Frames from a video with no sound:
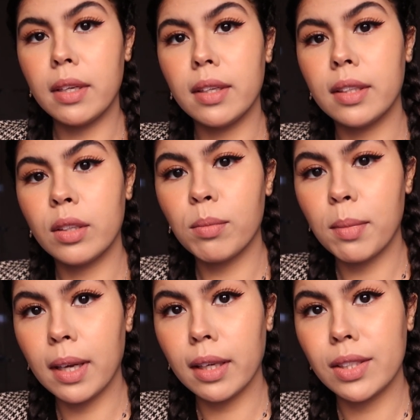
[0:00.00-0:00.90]
كيما قلت لكم
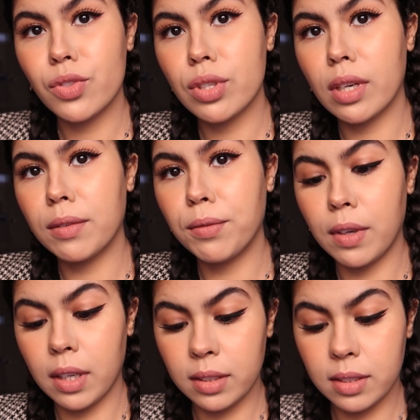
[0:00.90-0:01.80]
باغيه نجرب
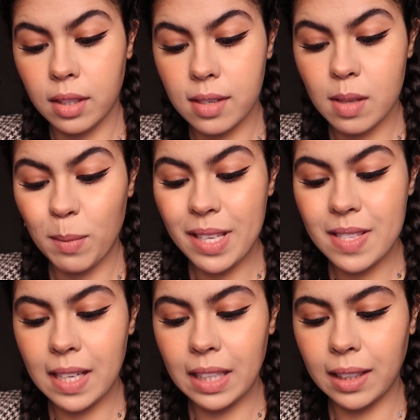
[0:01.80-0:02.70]
فغادي نرسم
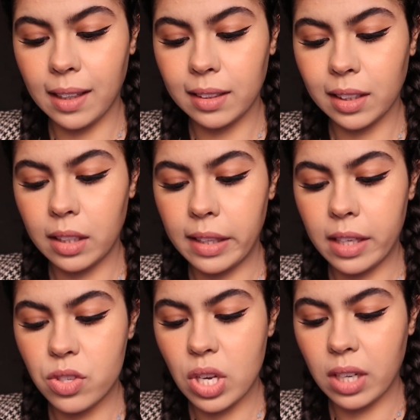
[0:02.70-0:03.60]
حتى هذاك الخطيط اللي
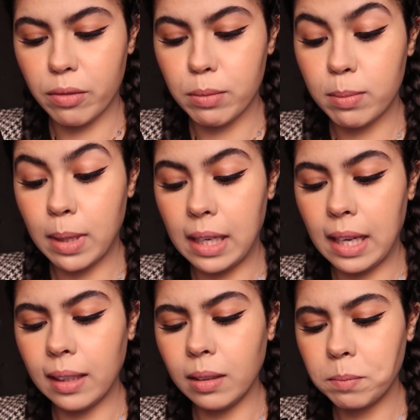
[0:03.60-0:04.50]
كيجي هكا من مع
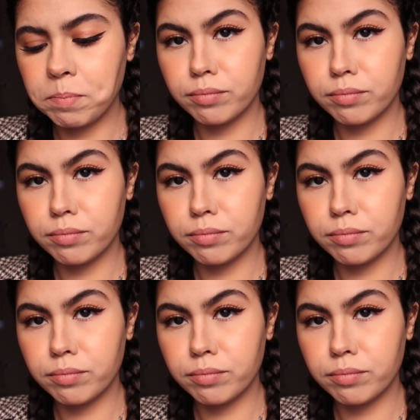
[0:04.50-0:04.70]
العين